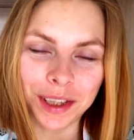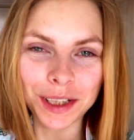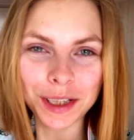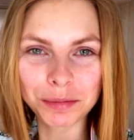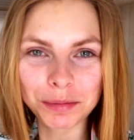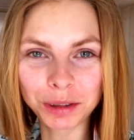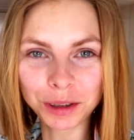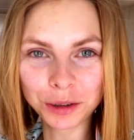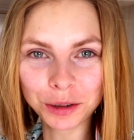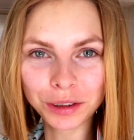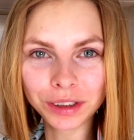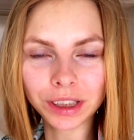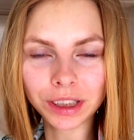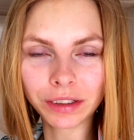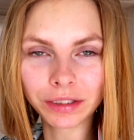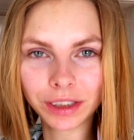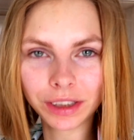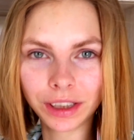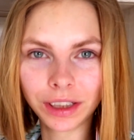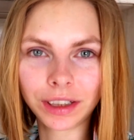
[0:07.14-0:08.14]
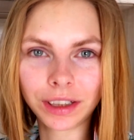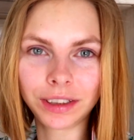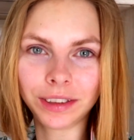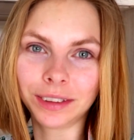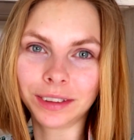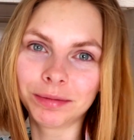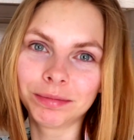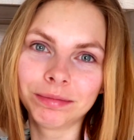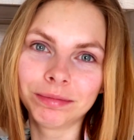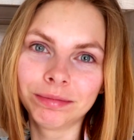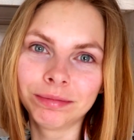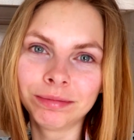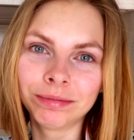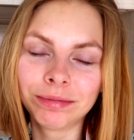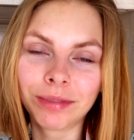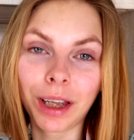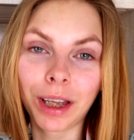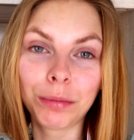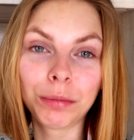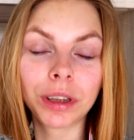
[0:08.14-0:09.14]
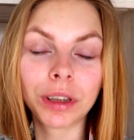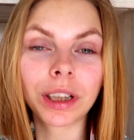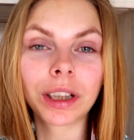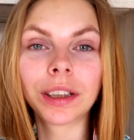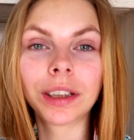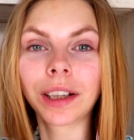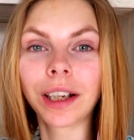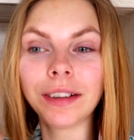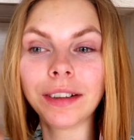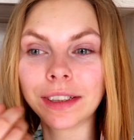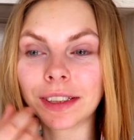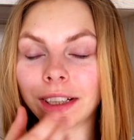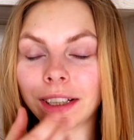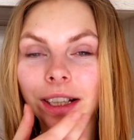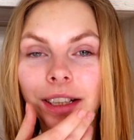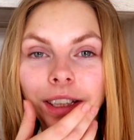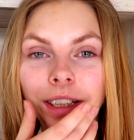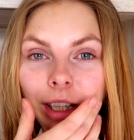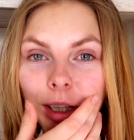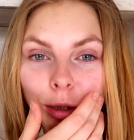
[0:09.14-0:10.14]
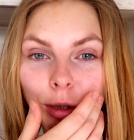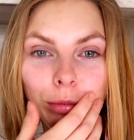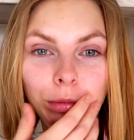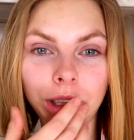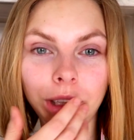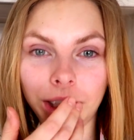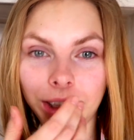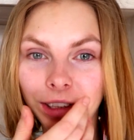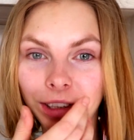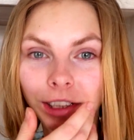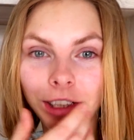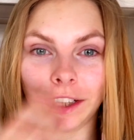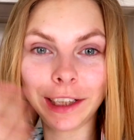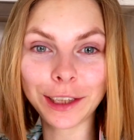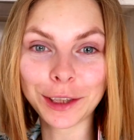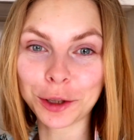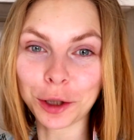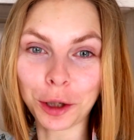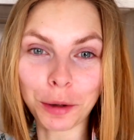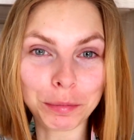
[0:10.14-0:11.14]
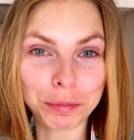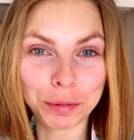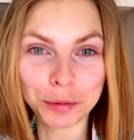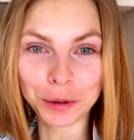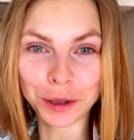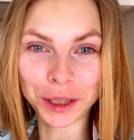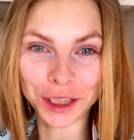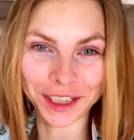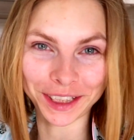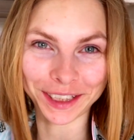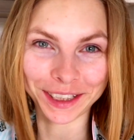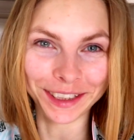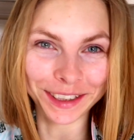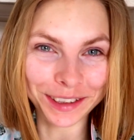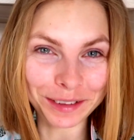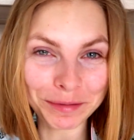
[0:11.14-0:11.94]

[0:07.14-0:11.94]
смотрю на себя в зеркало. И мне так нравится, когда у меня лицо пухшее.